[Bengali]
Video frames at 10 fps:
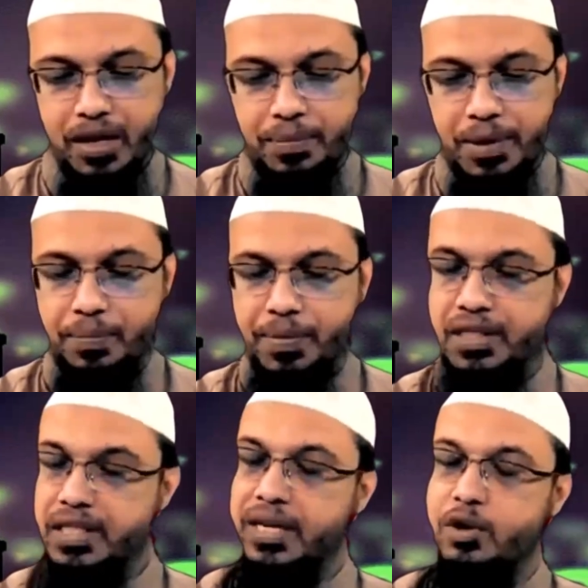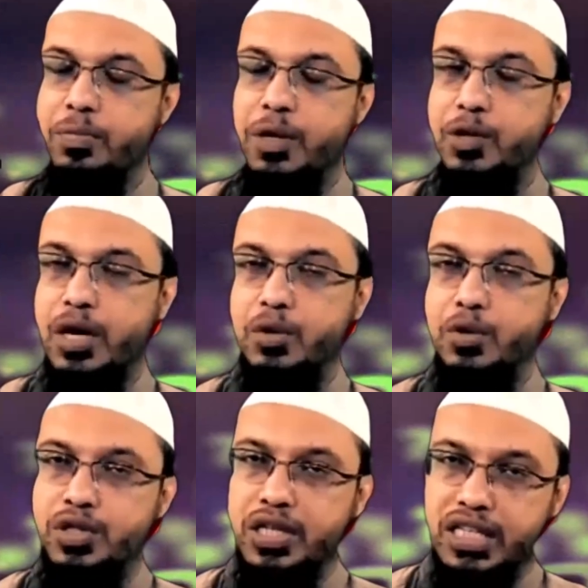আপনি আপনার চেষ্টাকে অব্যাহত
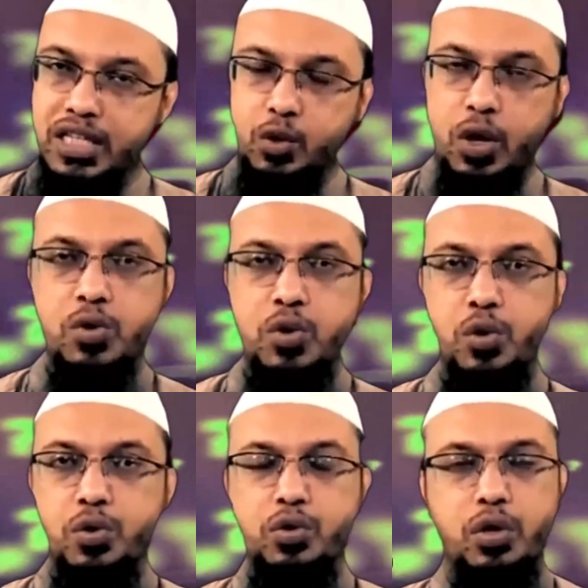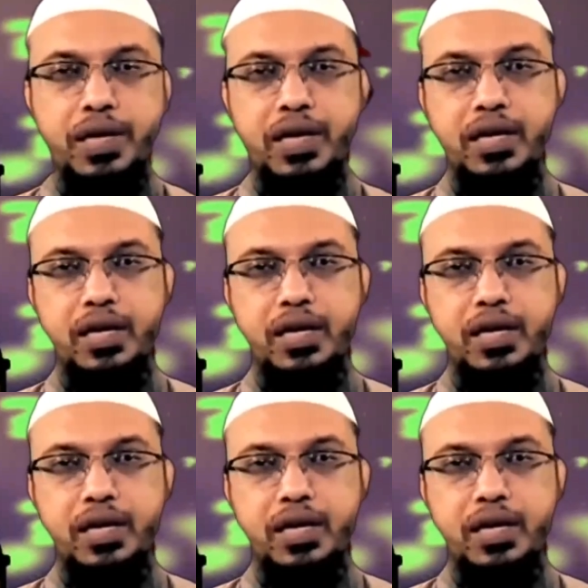রাখুন সেই সাথে দোয়াও করুন তবে